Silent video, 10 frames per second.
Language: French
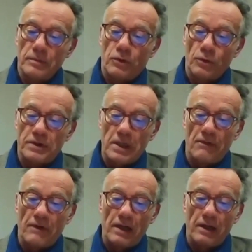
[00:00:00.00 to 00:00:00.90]

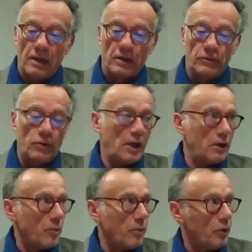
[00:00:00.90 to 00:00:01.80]
conserve à l'égard de la
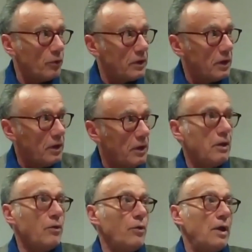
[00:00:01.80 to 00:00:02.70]
communauté